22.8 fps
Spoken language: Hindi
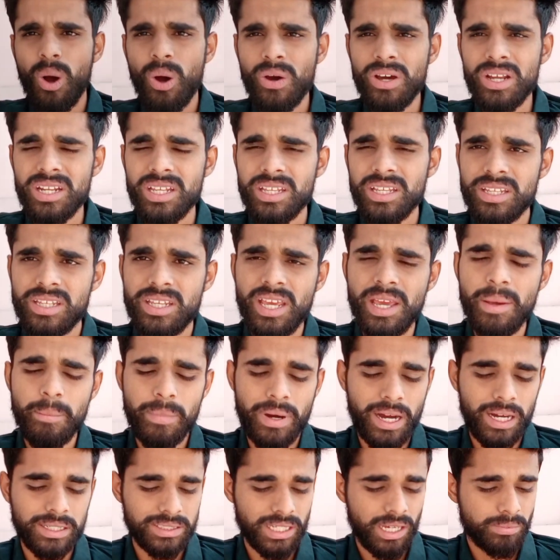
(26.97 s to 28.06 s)
और ये
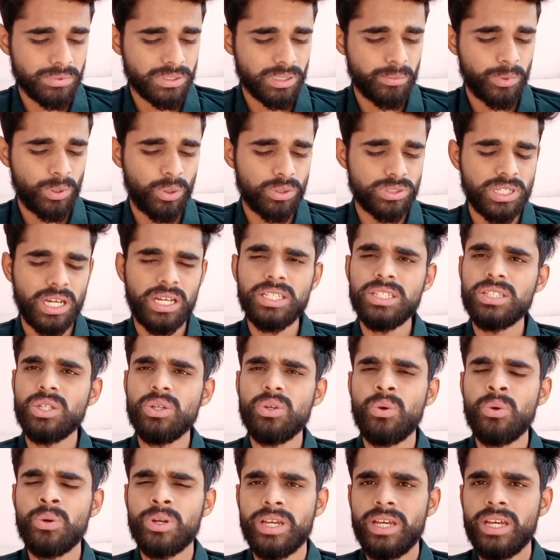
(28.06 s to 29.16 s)
बात आप सभी लोग जानते
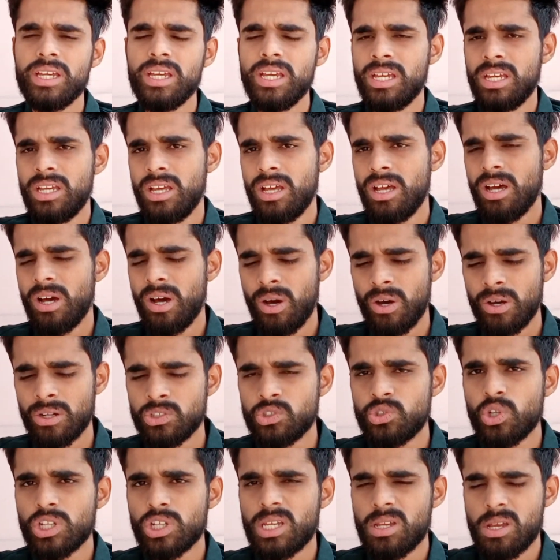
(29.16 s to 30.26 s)
होंगे और
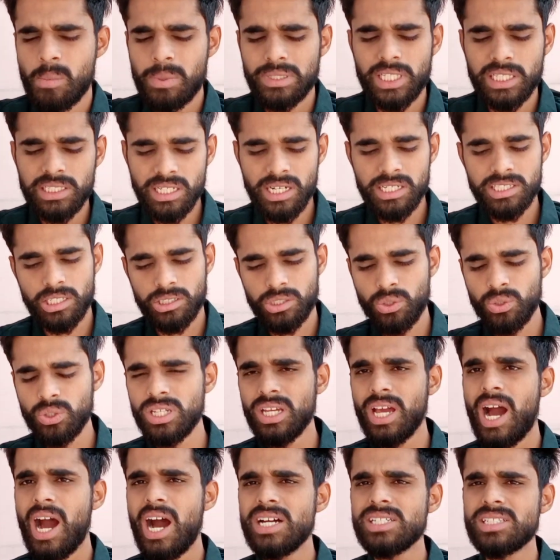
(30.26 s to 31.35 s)
जो कि मैं बता देना चाहता हूँ
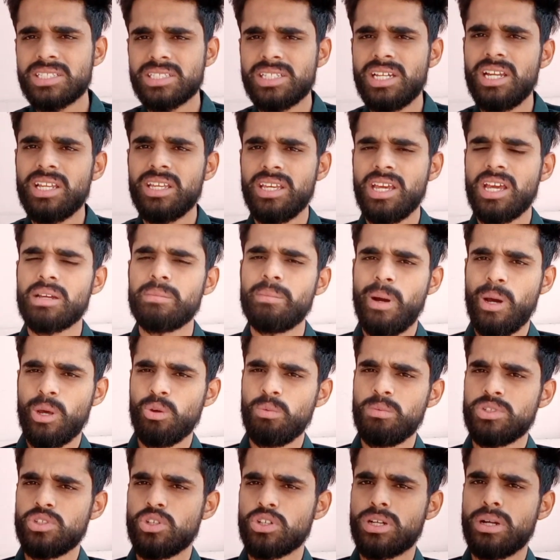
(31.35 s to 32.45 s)
कि आजकल के
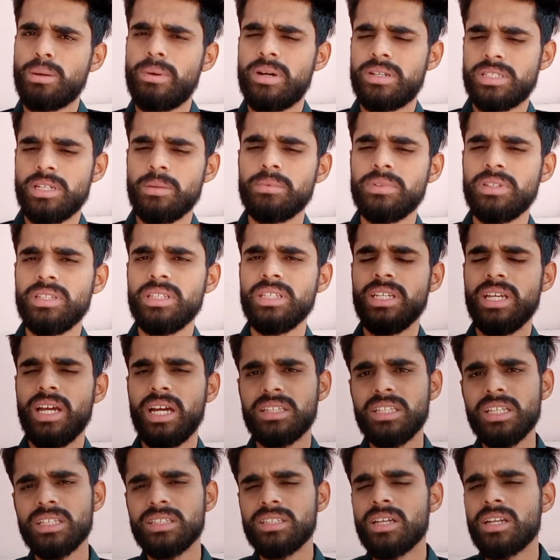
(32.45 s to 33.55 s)
अखबारों में जो खबर छपती है
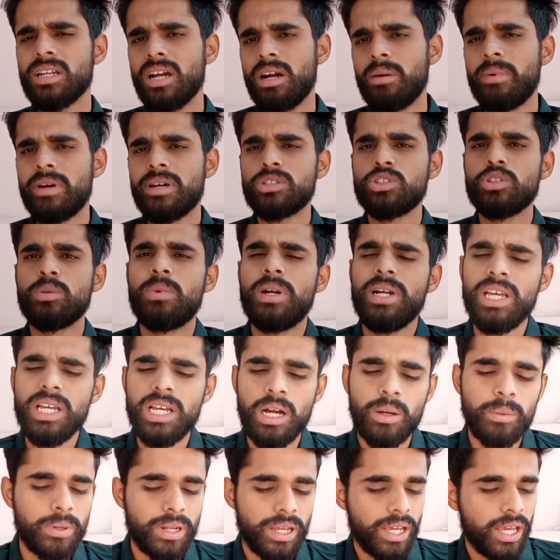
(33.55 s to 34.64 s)
अधिकतर खबर जो बड़ी
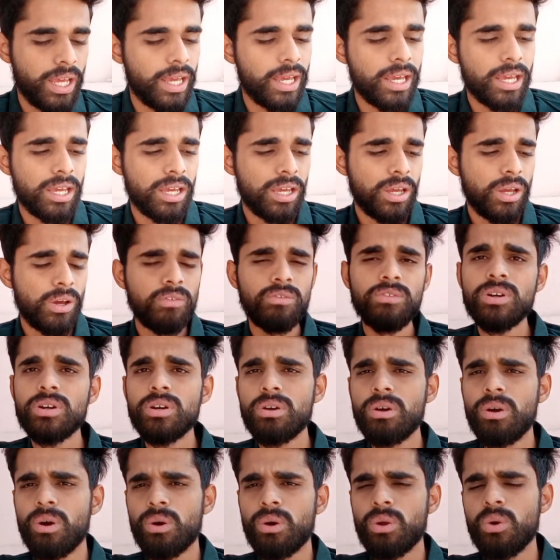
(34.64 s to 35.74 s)
खबरें हैं वो
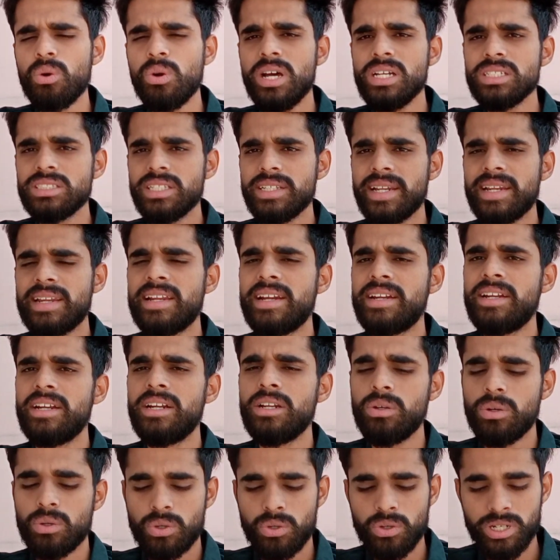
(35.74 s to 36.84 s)
कोरोना से
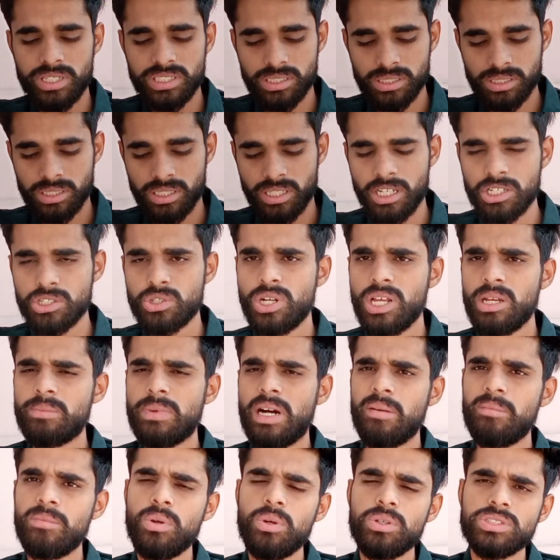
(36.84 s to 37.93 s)
रिलेटेड कोरोना के जुड़े
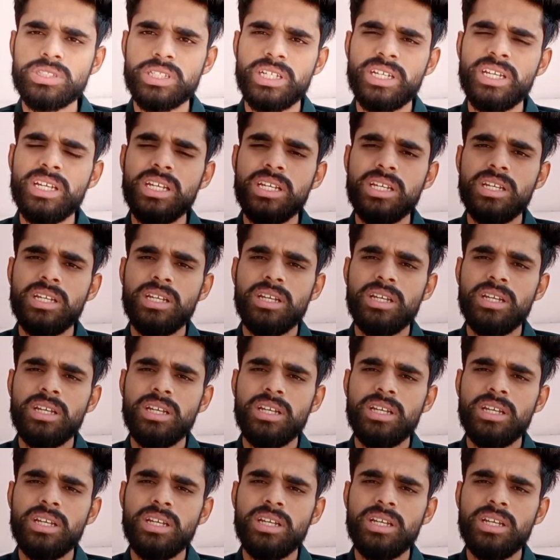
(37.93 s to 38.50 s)
मामलों से